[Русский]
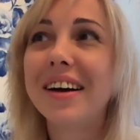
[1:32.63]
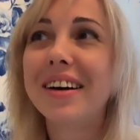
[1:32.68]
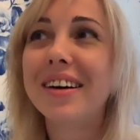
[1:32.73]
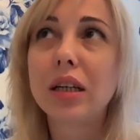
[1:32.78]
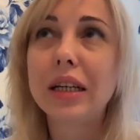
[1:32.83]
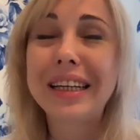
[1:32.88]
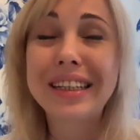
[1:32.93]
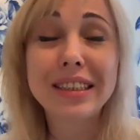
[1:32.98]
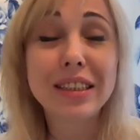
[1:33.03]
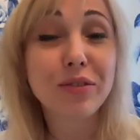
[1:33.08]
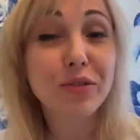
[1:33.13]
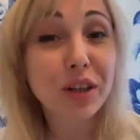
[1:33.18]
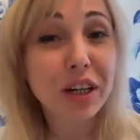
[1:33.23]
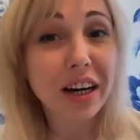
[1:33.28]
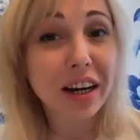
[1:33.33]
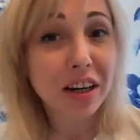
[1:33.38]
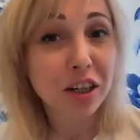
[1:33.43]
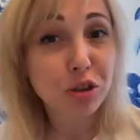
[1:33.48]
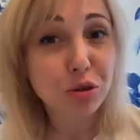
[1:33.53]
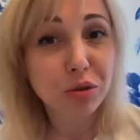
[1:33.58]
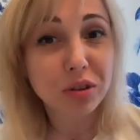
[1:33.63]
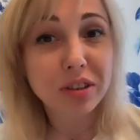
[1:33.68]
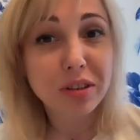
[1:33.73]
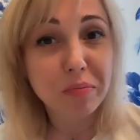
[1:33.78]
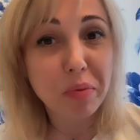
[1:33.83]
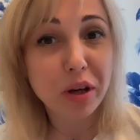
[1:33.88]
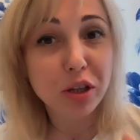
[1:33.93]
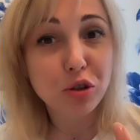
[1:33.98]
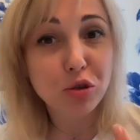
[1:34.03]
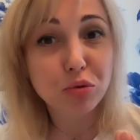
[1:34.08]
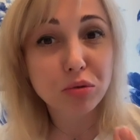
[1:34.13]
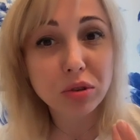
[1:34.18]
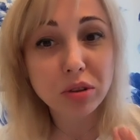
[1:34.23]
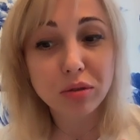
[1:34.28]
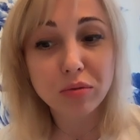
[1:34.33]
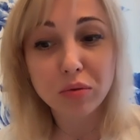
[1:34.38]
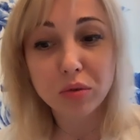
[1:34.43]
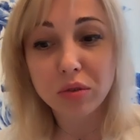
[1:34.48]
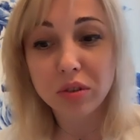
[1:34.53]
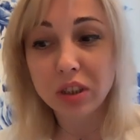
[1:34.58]
Если вы хорошо себя
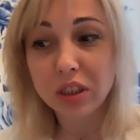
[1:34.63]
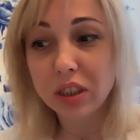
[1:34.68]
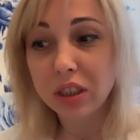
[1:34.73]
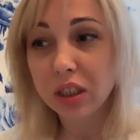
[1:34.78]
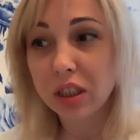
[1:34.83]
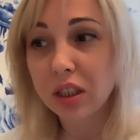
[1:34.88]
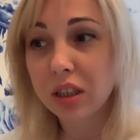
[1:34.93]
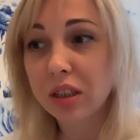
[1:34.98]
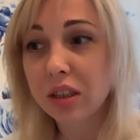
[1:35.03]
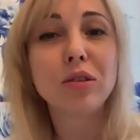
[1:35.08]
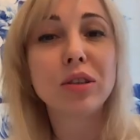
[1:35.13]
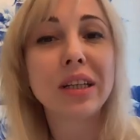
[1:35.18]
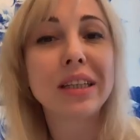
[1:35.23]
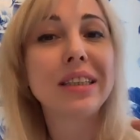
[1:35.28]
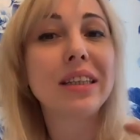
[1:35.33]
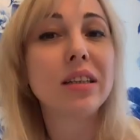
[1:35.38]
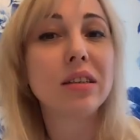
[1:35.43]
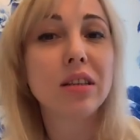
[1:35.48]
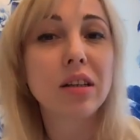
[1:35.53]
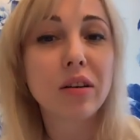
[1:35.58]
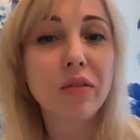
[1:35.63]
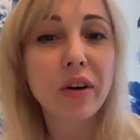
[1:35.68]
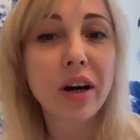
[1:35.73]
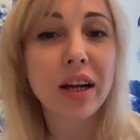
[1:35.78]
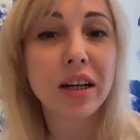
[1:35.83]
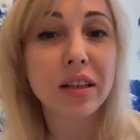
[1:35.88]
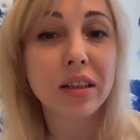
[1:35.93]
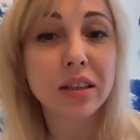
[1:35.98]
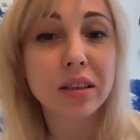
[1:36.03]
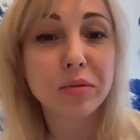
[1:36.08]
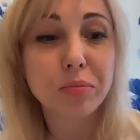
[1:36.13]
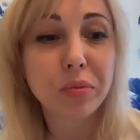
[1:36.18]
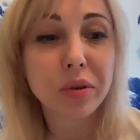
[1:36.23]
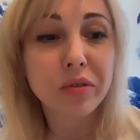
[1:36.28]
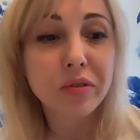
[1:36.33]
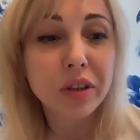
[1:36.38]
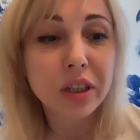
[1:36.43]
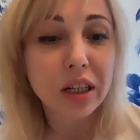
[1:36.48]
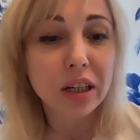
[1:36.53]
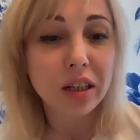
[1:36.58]
чувствуете, натренировали,
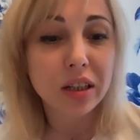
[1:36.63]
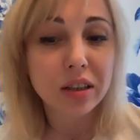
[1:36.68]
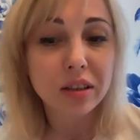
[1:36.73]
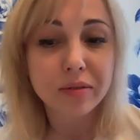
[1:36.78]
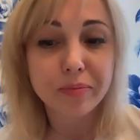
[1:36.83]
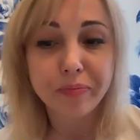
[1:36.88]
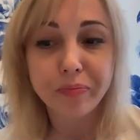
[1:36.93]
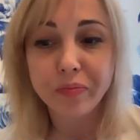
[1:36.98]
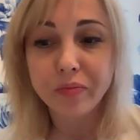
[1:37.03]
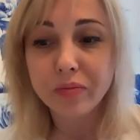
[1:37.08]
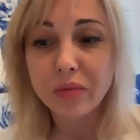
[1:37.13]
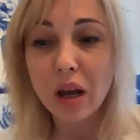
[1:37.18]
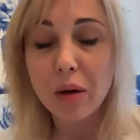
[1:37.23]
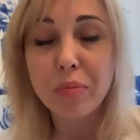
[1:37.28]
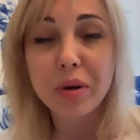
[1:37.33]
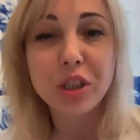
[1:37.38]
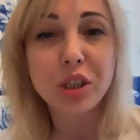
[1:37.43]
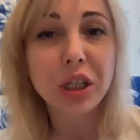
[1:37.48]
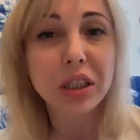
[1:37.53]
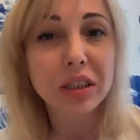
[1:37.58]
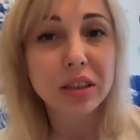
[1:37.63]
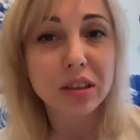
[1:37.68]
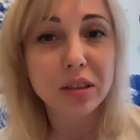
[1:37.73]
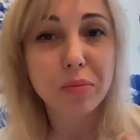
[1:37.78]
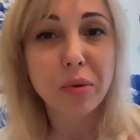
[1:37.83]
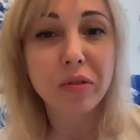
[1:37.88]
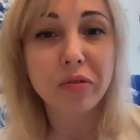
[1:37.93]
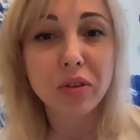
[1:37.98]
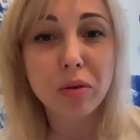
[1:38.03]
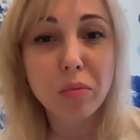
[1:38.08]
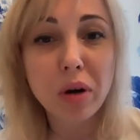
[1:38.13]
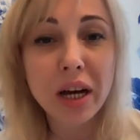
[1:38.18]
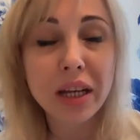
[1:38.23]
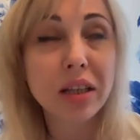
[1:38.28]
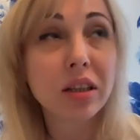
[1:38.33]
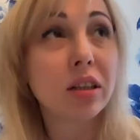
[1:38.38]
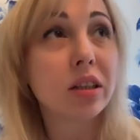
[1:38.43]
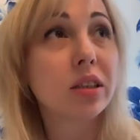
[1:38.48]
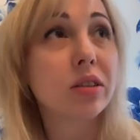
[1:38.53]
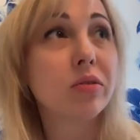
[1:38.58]
привыкли обращать на себя
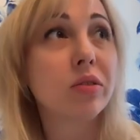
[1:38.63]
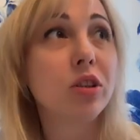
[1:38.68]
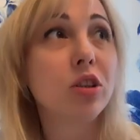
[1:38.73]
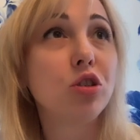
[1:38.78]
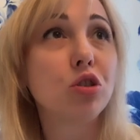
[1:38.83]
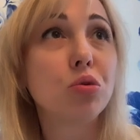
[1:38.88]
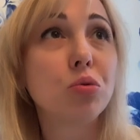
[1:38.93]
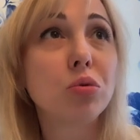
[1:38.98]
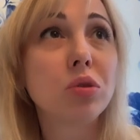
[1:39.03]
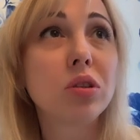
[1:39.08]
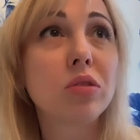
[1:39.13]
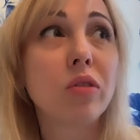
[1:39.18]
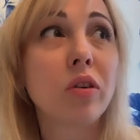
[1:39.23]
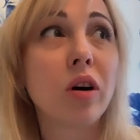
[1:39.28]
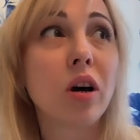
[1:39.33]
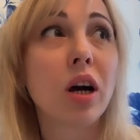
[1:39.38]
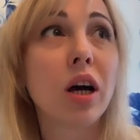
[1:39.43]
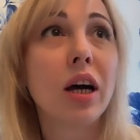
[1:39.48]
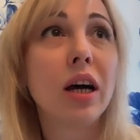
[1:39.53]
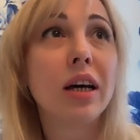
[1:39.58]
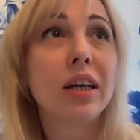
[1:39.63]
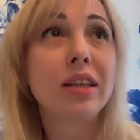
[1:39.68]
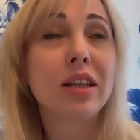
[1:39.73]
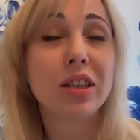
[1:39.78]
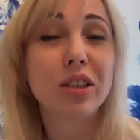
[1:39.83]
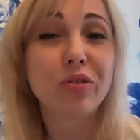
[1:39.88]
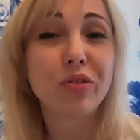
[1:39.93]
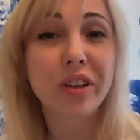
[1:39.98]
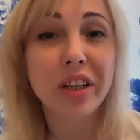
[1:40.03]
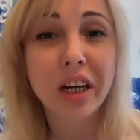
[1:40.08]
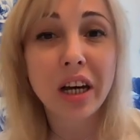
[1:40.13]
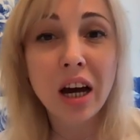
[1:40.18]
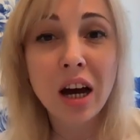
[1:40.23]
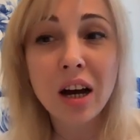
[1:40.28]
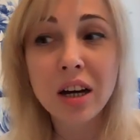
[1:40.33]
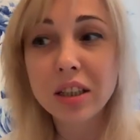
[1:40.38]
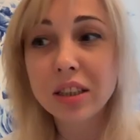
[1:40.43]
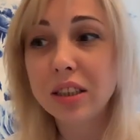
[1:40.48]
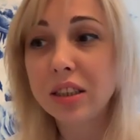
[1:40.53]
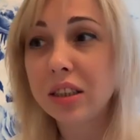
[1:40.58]
внимание, на свои чувства, на свои
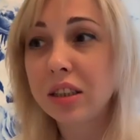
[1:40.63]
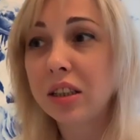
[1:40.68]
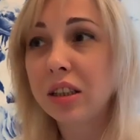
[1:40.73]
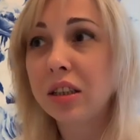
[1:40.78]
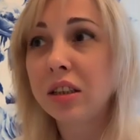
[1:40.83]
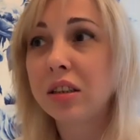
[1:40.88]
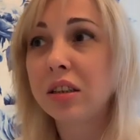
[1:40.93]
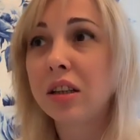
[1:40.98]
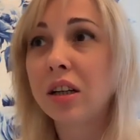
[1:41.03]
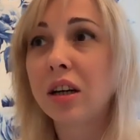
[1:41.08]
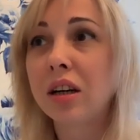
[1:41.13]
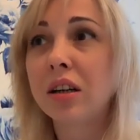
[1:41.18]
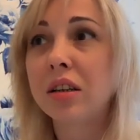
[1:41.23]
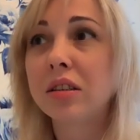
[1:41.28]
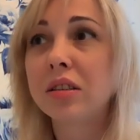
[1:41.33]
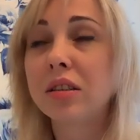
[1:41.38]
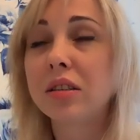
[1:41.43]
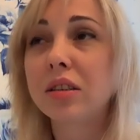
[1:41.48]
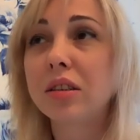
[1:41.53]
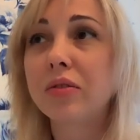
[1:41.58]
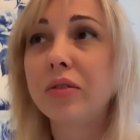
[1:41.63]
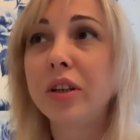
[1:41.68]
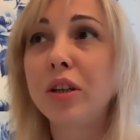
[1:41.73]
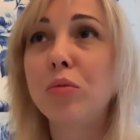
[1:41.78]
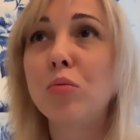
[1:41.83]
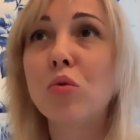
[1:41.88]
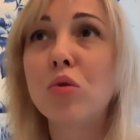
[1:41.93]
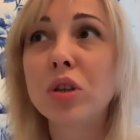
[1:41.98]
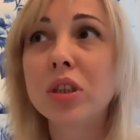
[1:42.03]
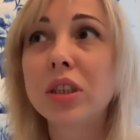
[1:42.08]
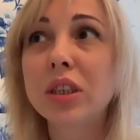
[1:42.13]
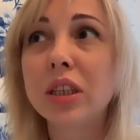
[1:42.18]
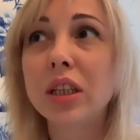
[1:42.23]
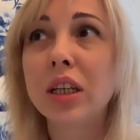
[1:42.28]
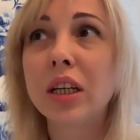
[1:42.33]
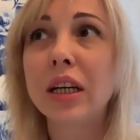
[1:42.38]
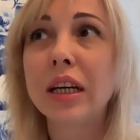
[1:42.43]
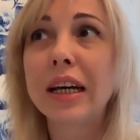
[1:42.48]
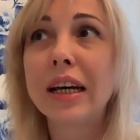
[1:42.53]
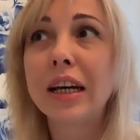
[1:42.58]
реакции, на свои
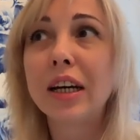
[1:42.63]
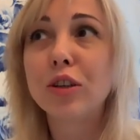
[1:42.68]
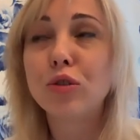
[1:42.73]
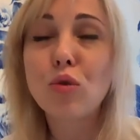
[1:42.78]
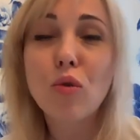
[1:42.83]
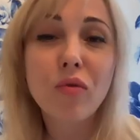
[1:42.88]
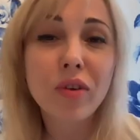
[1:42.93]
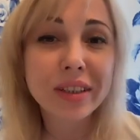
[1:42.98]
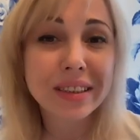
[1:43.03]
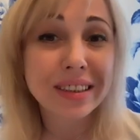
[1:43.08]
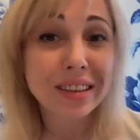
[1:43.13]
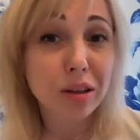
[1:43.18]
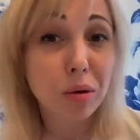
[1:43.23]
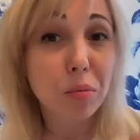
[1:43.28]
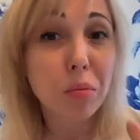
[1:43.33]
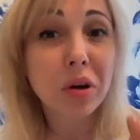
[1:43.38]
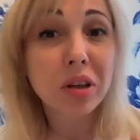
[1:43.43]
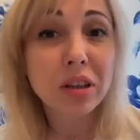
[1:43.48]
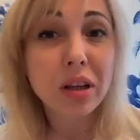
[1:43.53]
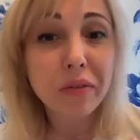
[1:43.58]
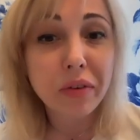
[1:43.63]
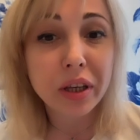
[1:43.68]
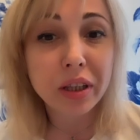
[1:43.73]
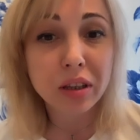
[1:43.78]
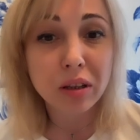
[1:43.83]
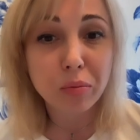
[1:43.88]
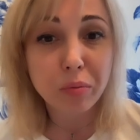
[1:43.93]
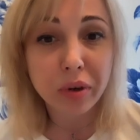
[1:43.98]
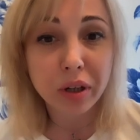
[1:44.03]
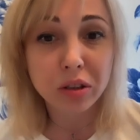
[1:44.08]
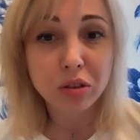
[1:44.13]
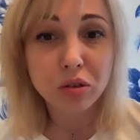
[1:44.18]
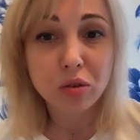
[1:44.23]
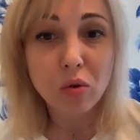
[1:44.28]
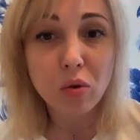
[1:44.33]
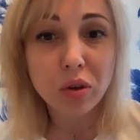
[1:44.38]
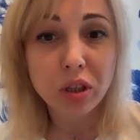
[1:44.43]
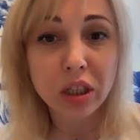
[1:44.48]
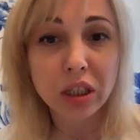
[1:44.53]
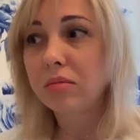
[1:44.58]
эмоции, то у вас это мгновенно
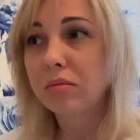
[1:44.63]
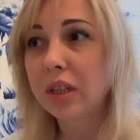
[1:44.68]
происходит.